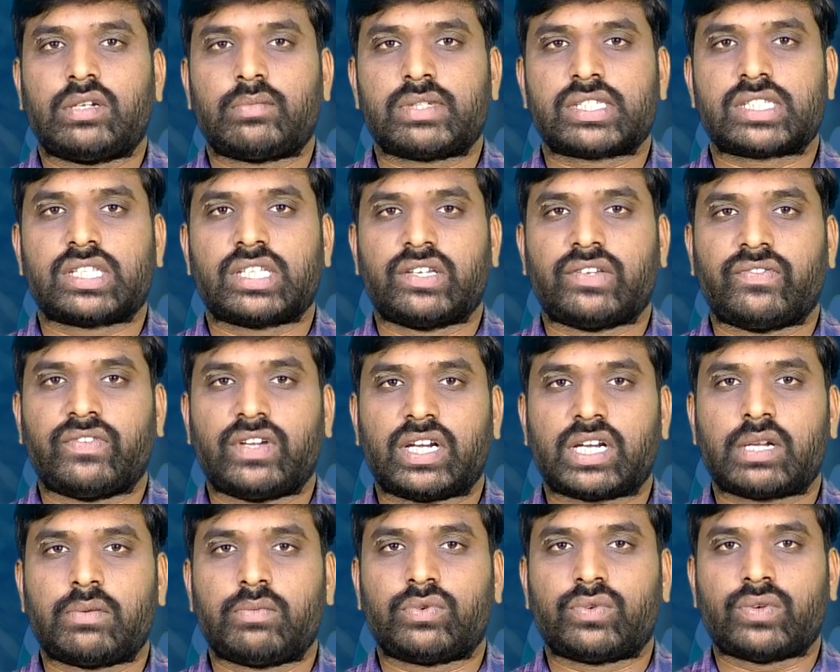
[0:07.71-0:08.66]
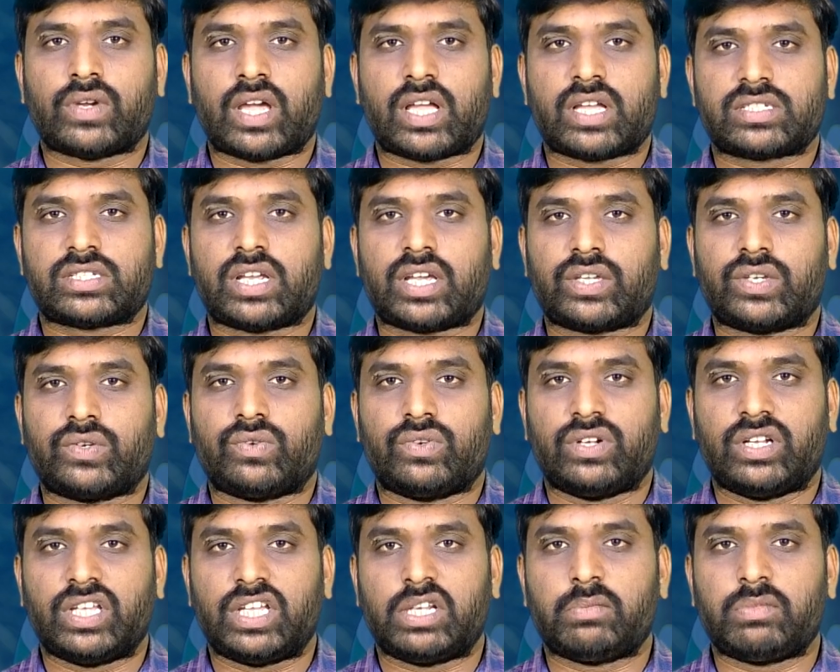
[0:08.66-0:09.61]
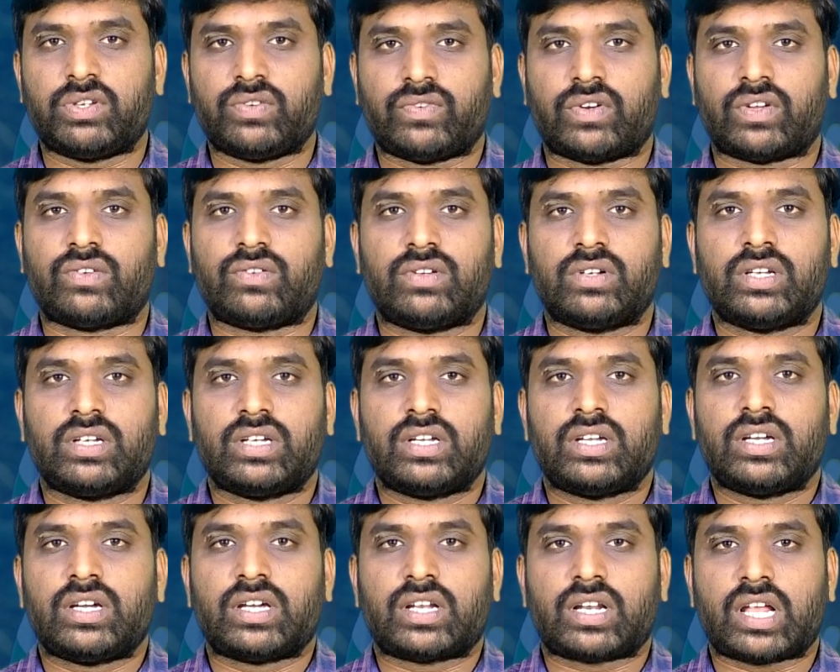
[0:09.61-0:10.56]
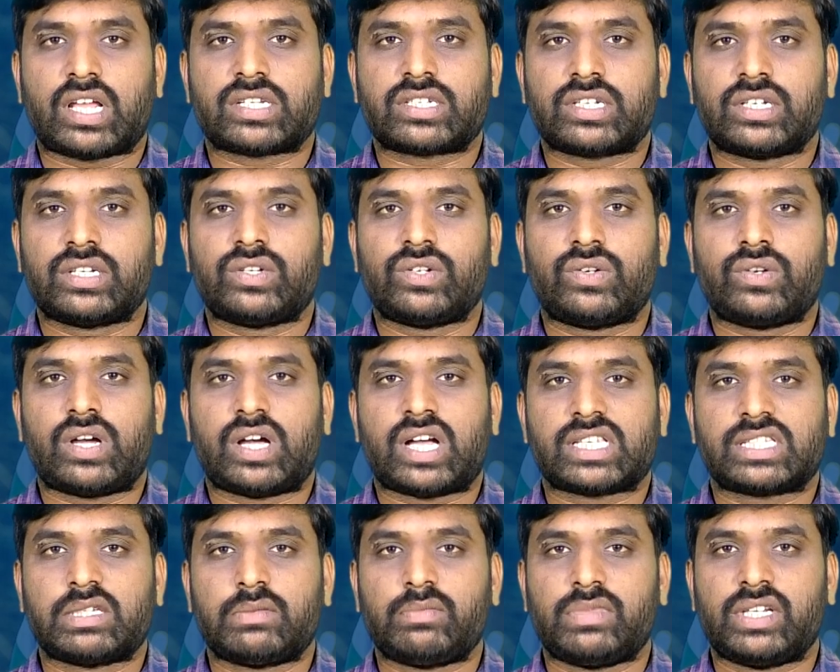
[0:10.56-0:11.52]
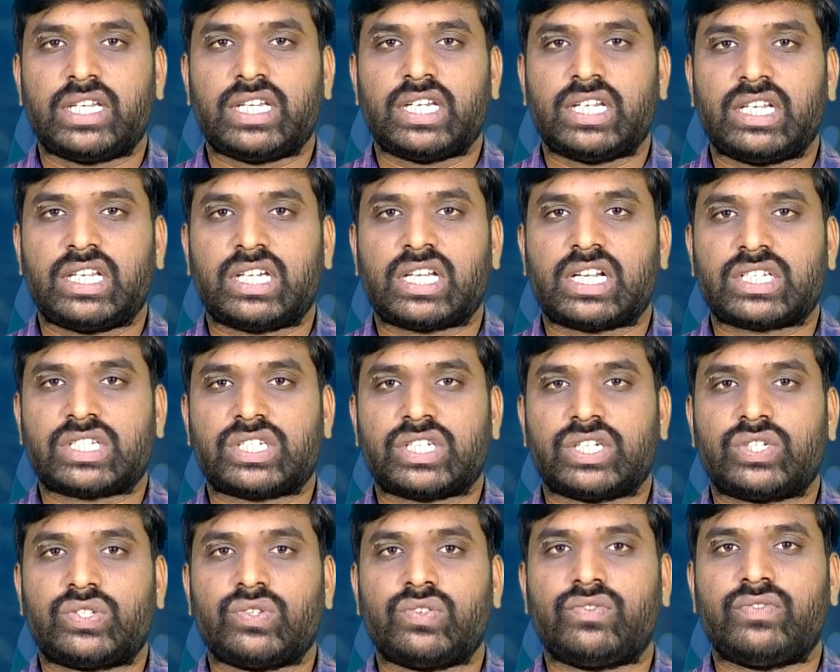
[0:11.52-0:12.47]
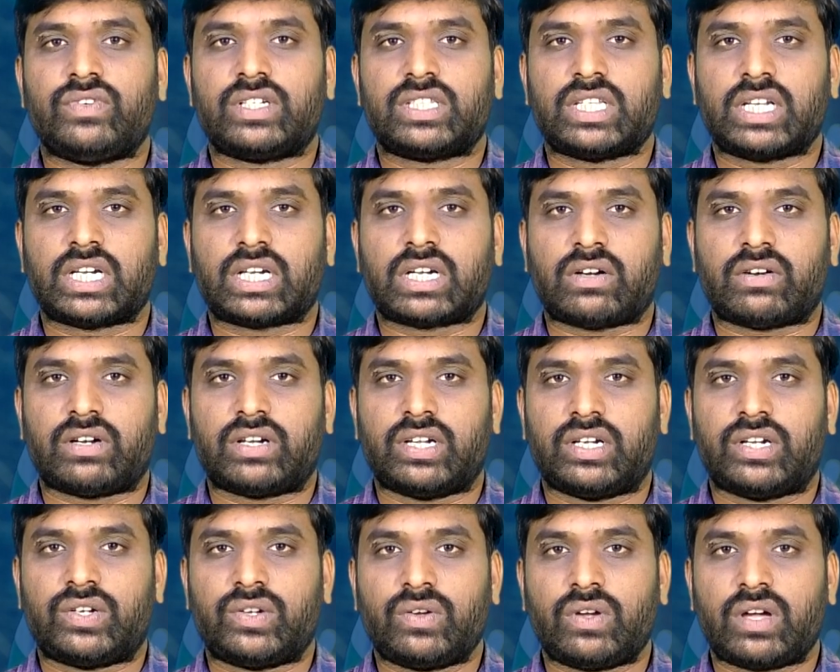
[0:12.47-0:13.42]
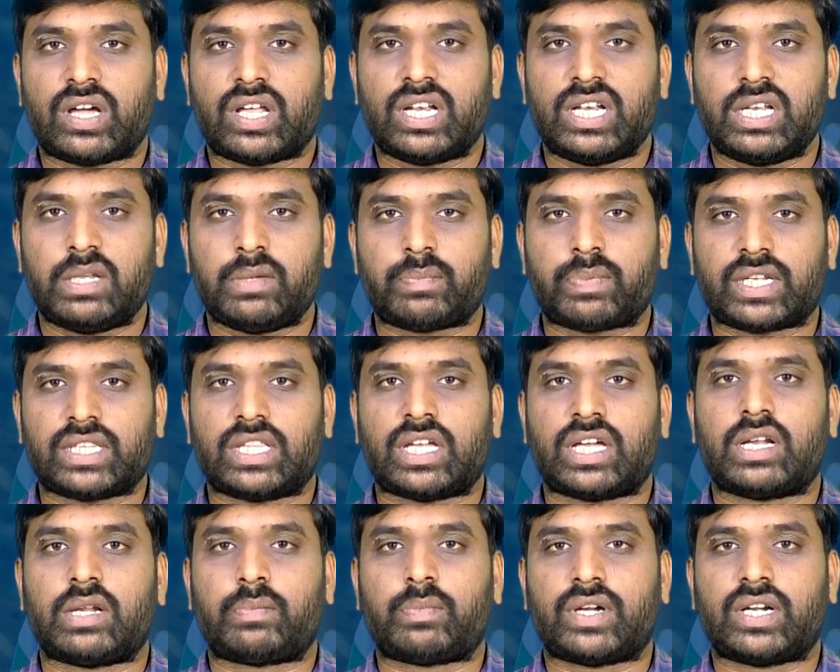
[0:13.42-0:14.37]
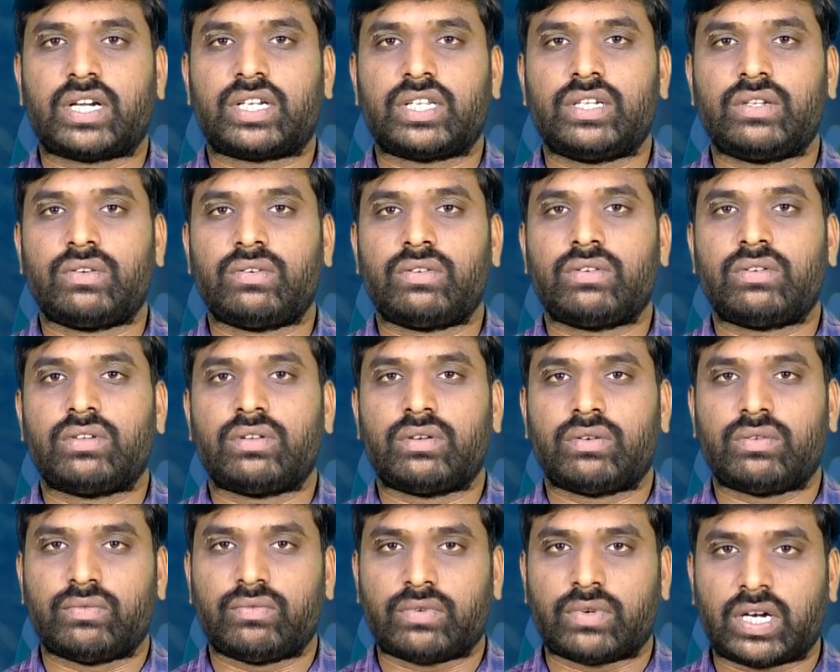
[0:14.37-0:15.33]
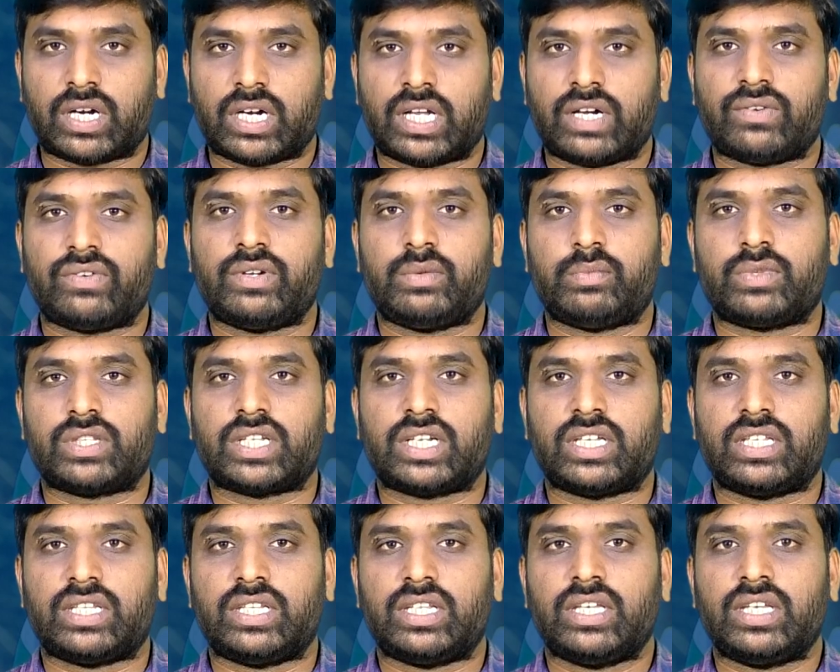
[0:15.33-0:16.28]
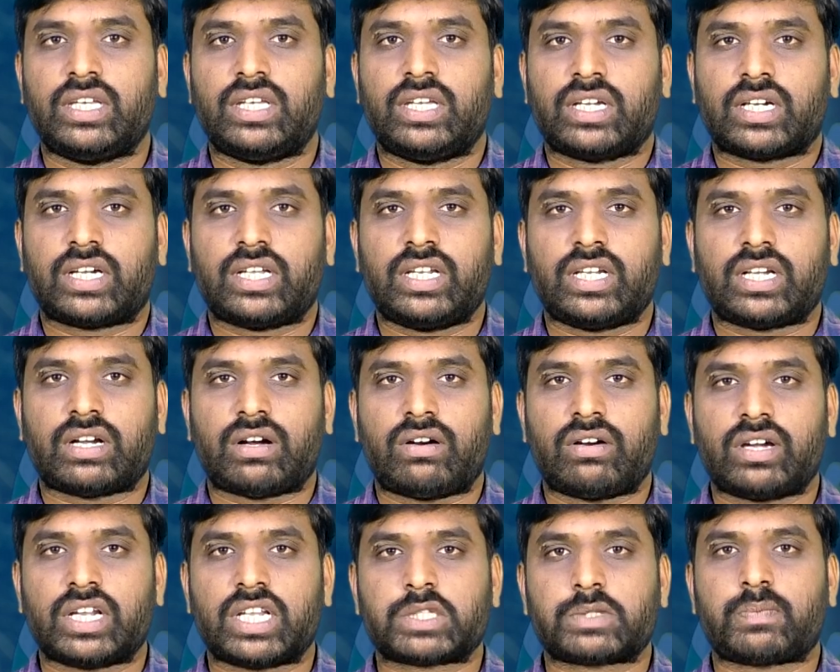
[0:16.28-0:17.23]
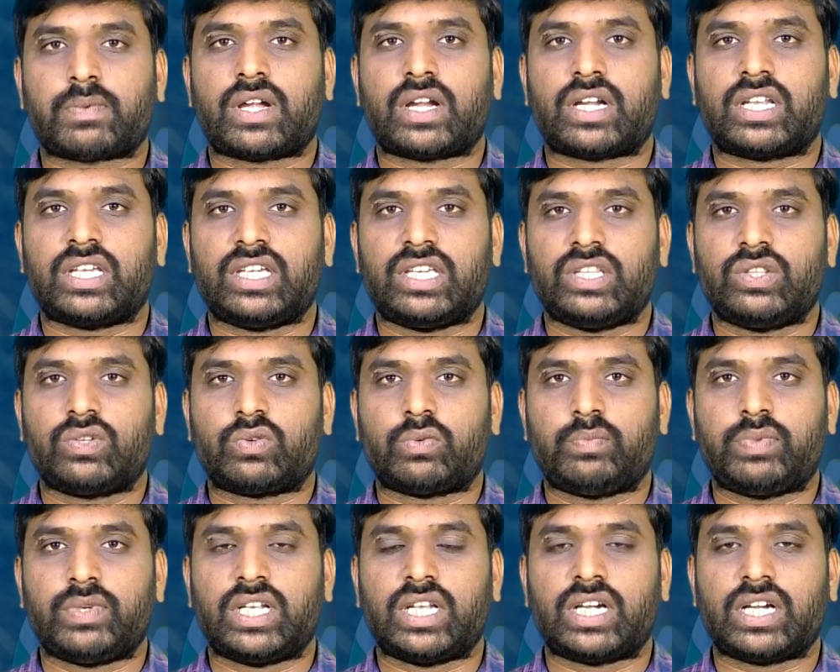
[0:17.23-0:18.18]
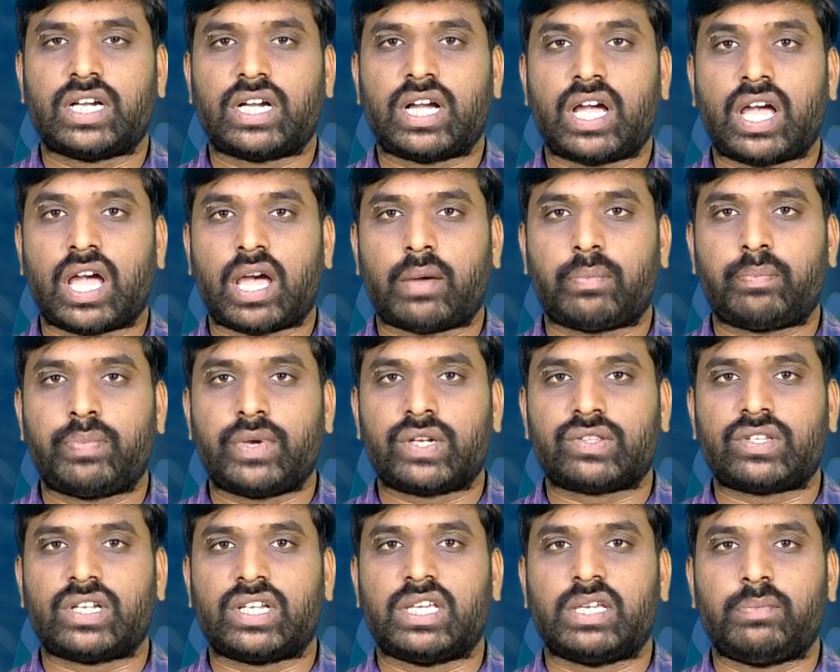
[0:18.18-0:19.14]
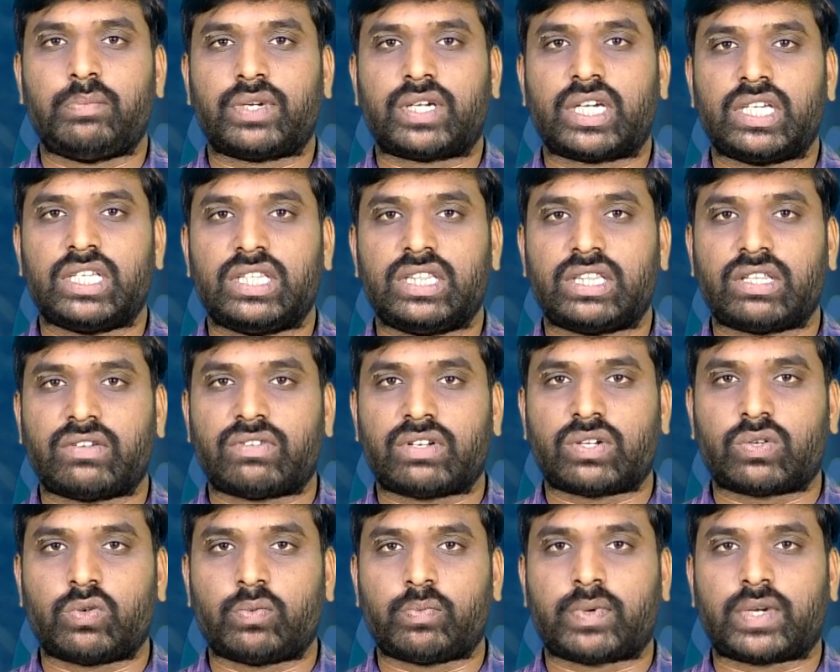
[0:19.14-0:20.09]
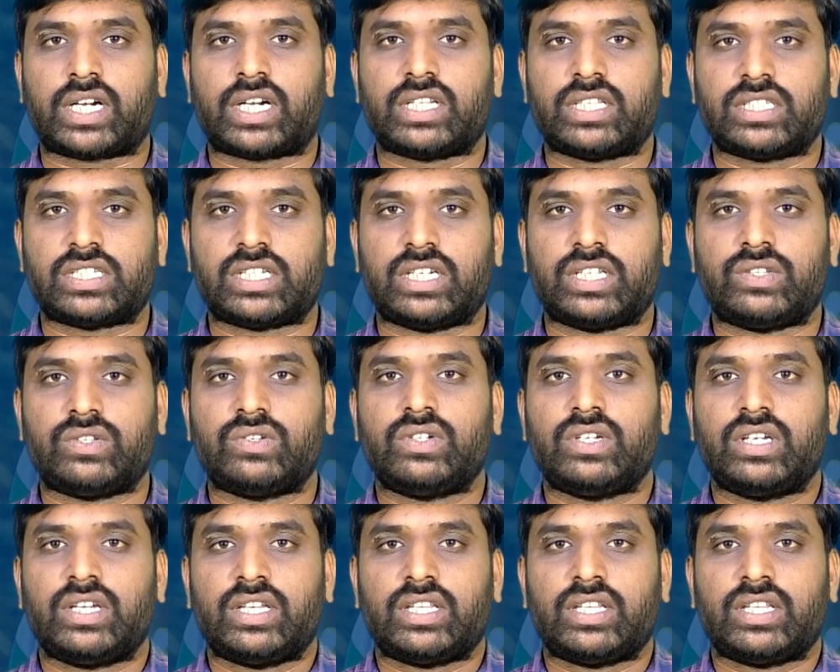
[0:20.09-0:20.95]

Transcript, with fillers: నమస్తే వెల్కమ్ టు హ్యాష్ ట్యాగ్ యూ నేను మీ వరుణ్ రాష్ట్రంలో అసెంబ్లీ ఎన్నికల షెడ్యూల్ విడుదల కావడంతో అన్ని ప్రధాన పార్టీలు హడావుడి మొదలైంది కానీ కాంగ్రెస్ పార్టీ ఇందుకు భిన్నంగా అభ్యర్థుల ఎంపిక ఇంతవరకు ప్రకటించలేదు